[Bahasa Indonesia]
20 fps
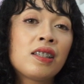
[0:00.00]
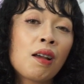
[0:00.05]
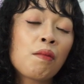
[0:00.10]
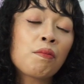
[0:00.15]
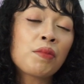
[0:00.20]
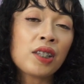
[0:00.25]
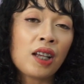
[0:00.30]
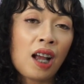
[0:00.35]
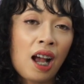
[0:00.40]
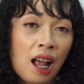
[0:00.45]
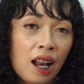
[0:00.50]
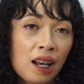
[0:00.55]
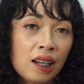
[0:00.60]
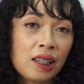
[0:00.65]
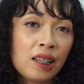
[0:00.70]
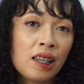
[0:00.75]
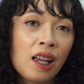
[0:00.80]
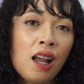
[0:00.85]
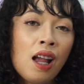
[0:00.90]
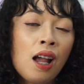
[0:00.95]
jam
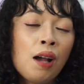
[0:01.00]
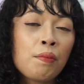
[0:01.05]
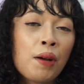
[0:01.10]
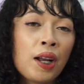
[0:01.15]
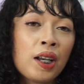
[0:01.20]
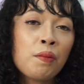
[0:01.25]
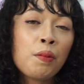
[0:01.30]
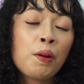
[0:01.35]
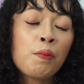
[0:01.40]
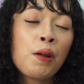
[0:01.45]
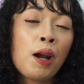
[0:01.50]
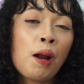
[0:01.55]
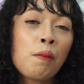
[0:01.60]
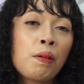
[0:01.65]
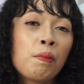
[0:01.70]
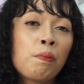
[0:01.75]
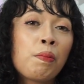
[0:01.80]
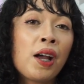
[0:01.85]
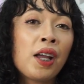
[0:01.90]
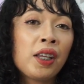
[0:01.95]
sekali. Pada
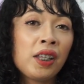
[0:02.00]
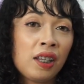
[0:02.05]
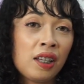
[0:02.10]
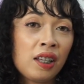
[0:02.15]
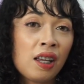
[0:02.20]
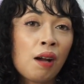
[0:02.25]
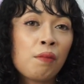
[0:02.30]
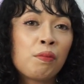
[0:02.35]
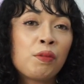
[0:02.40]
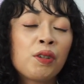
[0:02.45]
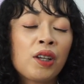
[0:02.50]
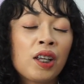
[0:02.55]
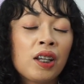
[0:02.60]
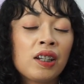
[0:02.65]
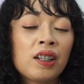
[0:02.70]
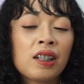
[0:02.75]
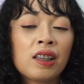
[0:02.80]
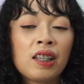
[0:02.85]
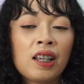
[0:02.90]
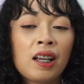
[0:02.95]
beberapa bayi yang
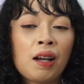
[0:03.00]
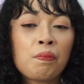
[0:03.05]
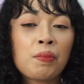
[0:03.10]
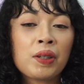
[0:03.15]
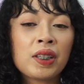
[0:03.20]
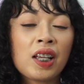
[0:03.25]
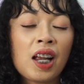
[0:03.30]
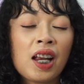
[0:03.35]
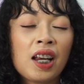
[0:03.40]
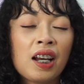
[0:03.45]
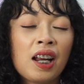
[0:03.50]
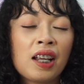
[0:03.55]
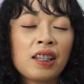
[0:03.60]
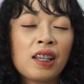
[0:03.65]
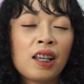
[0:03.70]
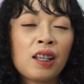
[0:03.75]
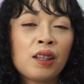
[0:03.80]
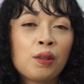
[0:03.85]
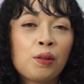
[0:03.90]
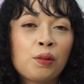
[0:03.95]
mungkin ketika
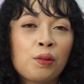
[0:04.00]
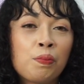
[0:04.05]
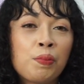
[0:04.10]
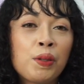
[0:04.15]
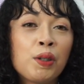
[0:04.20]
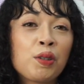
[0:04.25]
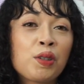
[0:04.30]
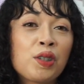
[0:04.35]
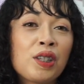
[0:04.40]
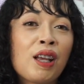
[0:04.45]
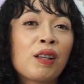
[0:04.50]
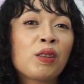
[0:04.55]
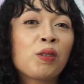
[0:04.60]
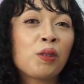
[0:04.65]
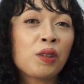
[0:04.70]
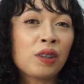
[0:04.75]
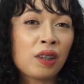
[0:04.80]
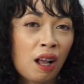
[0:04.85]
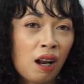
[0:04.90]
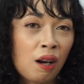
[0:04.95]
persainannya itu biusnya
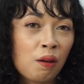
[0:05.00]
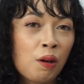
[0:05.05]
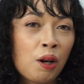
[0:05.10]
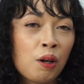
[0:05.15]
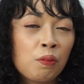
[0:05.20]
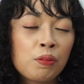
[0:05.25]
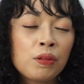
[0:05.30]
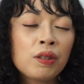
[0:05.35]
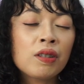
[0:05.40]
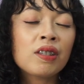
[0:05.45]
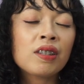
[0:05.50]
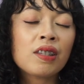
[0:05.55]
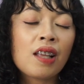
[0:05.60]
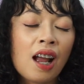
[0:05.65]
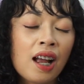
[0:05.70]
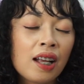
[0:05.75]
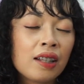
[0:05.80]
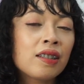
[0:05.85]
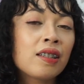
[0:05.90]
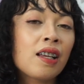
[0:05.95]
total, walaupun
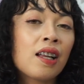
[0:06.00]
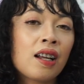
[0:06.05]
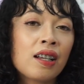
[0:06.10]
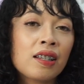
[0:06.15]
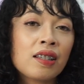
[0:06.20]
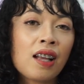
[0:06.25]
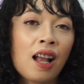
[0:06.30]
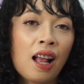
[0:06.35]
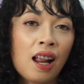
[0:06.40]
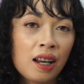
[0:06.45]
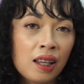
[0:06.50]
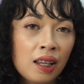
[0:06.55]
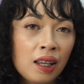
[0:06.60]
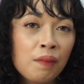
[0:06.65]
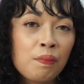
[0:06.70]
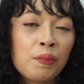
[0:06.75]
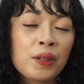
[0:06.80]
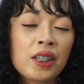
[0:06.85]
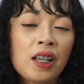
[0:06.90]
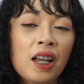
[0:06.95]
sangat jarang
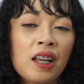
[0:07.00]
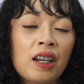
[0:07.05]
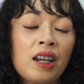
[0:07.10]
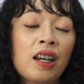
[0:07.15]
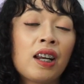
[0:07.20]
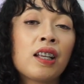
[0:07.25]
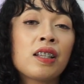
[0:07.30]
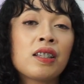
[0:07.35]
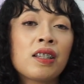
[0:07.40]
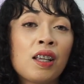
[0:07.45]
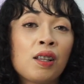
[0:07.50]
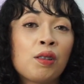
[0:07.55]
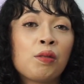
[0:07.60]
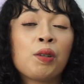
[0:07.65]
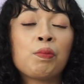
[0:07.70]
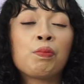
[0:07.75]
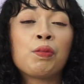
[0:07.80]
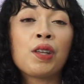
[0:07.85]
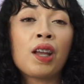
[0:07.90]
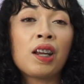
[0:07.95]
sekali persainan SC itu
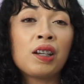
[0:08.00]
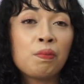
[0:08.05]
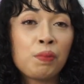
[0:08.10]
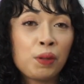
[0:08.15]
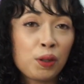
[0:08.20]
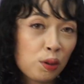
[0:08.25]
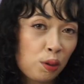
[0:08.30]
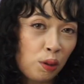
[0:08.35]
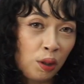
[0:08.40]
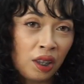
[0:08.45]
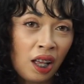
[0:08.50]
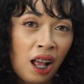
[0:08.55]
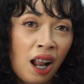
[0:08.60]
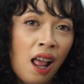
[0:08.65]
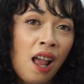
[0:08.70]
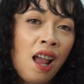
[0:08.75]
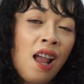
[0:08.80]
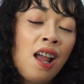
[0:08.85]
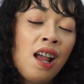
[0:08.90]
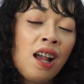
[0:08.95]
ibunya dibius
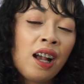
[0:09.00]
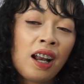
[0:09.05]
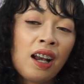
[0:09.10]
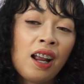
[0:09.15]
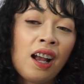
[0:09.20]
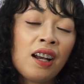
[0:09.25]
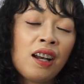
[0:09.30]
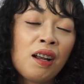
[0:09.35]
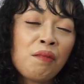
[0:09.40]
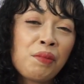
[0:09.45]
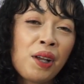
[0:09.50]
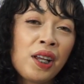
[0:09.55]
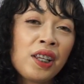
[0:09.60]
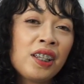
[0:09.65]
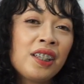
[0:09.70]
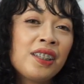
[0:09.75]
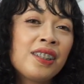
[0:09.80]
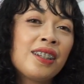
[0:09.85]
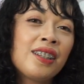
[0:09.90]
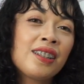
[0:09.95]
total, kadang-kadang
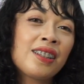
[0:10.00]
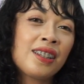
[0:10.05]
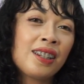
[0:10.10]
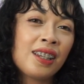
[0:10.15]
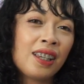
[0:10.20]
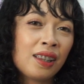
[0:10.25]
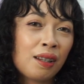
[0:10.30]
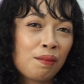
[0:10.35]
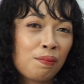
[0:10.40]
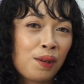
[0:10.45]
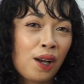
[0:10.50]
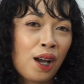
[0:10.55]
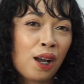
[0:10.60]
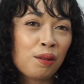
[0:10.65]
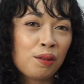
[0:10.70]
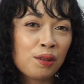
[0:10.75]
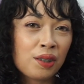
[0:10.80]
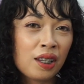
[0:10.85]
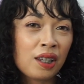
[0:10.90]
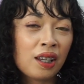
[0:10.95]
bayinya jadi sedikit
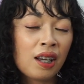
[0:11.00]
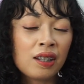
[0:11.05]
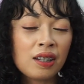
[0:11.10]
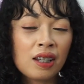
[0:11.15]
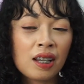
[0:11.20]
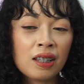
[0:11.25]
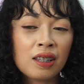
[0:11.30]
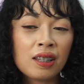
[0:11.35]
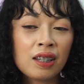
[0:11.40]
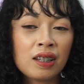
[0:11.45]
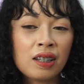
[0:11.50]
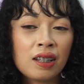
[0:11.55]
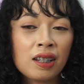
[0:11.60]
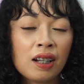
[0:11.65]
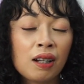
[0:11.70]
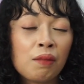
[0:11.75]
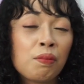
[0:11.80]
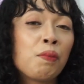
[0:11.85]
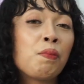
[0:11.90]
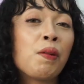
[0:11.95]
terpengaruh sehingga dia
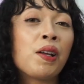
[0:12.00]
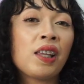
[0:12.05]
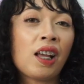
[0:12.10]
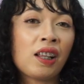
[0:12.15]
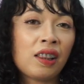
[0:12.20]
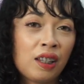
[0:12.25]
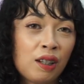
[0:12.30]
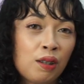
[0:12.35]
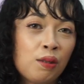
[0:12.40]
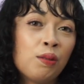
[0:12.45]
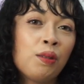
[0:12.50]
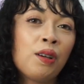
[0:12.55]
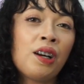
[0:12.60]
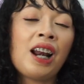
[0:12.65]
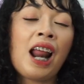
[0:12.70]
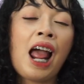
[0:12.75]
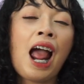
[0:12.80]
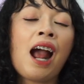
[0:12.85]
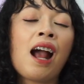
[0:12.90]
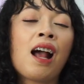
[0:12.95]
jadi lebih banyak tidur.
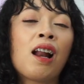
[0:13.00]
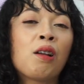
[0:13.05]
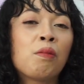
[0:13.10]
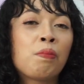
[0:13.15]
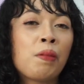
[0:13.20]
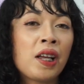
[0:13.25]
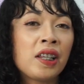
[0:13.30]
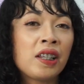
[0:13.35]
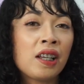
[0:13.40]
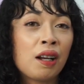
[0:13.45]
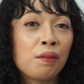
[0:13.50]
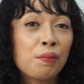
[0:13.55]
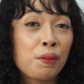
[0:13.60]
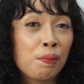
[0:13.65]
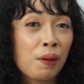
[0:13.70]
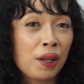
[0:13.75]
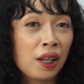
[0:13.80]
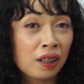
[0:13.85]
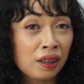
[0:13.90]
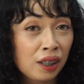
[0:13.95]
Nah, kalau bayinya lebih
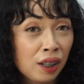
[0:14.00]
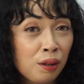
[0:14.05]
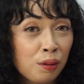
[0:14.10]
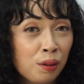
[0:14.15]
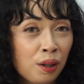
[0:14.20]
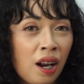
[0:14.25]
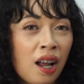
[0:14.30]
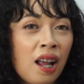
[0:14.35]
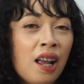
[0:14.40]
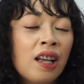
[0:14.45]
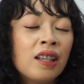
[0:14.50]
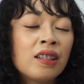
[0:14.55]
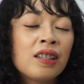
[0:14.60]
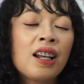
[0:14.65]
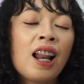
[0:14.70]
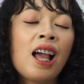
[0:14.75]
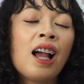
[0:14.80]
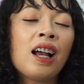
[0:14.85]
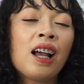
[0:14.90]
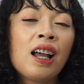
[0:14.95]
banyak tidur,
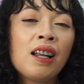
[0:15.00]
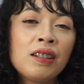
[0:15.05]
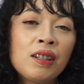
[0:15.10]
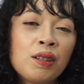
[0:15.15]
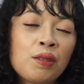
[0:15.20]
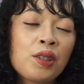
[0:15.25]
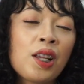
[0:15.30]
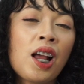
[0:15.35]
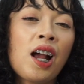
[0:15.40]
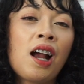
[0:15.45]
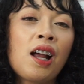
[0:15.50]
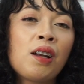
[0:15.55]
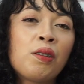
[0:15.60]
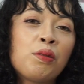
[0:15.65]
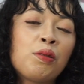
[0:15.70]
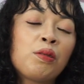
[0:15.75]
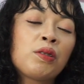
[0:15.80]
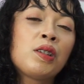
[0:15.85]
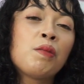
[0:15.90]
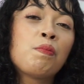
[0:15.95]
silahkan diusahakan
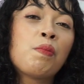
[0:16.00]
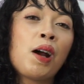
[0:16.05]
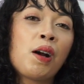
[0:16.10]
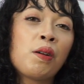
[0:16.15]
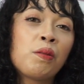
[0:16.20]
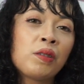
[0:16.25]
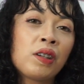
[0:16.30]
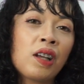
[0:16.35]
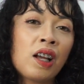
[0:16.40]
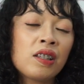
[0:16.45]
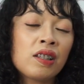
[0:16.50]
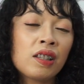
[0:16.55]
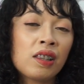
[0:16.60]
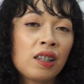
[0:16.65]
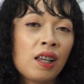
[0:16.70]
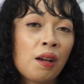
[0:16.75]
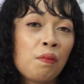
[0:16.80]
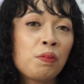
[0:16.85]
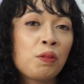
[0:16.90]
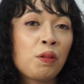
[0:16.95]
untuk dibangunkan
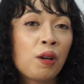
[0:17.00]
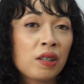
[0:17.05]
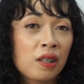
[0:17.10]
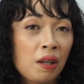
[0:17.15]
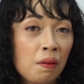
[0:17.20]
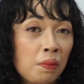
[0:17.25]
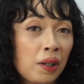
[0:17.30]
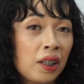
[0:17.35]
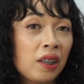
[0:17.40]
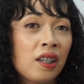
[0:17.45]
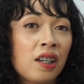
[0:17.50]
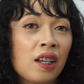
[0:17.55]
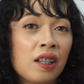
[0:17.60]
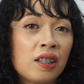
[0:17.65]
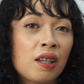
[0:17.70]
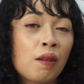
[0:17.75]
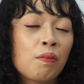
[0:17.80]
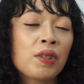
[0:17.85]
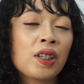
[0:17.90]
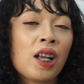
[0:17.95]
setiap 2-3
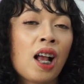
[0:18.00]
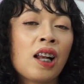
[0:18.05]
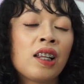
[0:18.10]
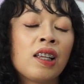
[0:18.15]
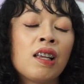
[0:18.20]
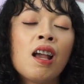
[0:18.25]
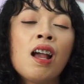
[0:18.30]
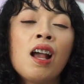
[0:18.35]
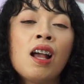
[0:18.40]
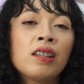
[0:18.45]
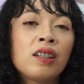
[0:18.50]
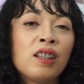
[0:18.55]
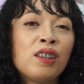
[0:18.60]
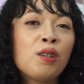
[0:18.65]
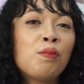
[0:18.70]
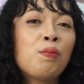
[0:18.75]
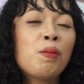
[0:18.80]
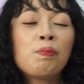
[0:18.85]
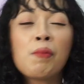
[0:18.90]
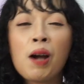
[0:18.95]
jam sekali.
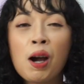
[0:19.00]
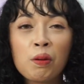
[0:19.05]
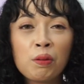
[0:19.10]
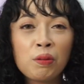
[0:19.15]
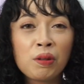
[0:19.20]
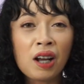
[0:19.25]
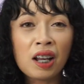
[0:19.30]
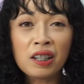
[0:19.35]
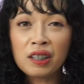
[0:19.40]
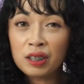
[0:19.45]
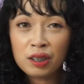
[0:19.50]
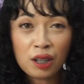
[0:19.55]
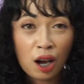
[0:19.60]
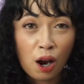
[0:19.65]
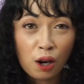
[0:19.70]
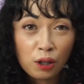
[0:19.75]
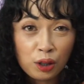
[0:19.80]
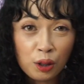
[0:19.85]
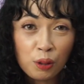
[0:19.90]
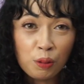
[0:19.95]
Tentu membangunkannya
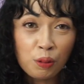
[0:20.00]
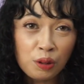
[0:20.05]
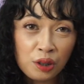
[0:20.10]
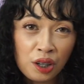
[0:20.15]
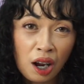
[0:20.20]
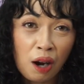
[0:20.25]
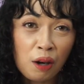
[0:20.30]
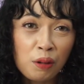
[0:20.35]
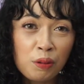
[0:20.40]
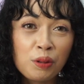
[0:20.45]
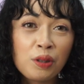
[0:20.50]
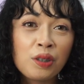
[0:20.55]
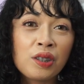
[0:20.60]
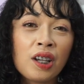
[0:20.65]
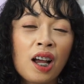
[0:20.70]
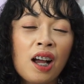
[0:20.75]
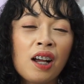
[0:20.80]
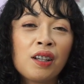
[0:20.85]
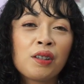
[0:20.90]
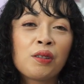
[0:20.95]
jangan
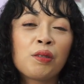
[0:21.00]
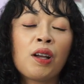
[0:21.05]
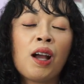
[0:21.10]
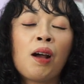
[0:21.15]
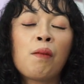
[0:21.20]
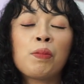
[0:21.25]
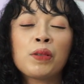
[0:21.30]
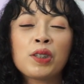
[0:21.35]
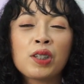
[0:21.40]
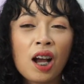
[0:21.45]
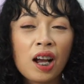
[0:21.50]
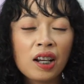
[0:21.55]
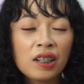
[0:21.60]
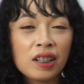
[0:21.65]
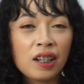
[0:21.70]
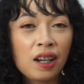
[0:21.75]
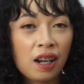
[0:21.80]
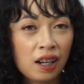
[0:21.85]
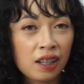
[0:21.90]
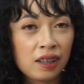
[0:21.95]
diguncang-guncang gitu ya, apa jangan
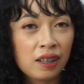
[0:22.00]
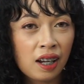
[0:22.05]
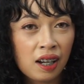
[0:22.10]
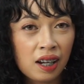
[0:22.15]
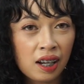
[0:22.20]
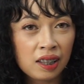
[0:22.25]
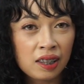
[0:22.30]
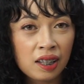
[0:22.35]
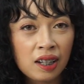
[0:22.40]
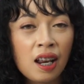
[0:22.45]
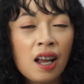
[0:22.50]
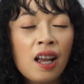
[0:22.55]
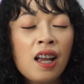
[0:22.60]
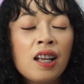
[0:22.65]
dikaget-kagetin,